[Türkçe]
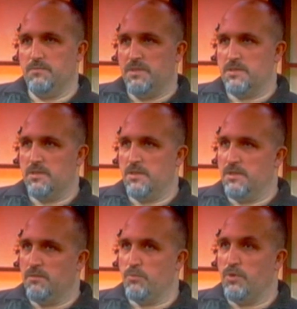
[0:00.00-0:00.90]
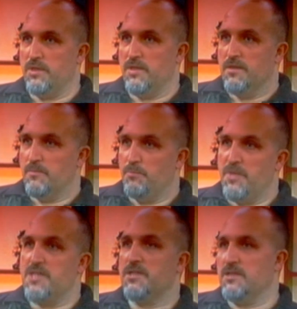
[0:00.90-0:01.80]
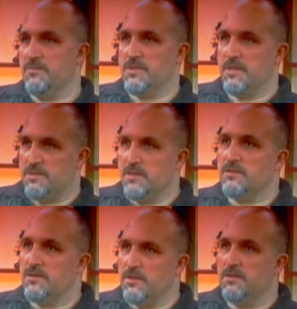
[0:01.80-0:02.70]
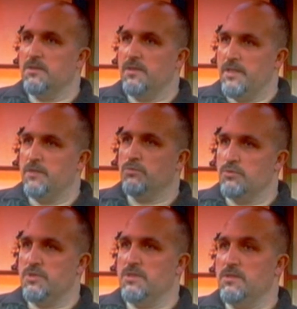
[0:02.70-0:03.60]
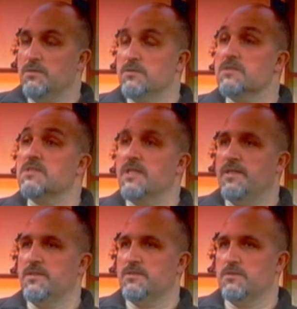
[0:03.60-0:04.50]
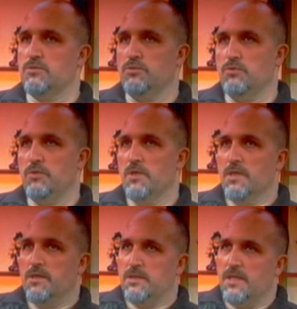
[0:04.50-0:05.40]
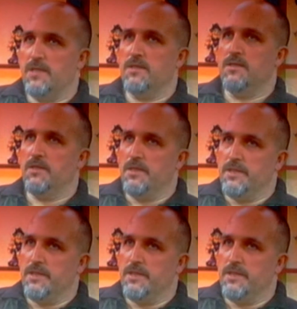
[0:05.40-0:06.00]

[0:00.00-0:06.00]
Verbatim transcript: e, birisidir. Hani böyle 5 adam saysak arada Hayati Hoca'yı sayarsınız. Çünkü kendine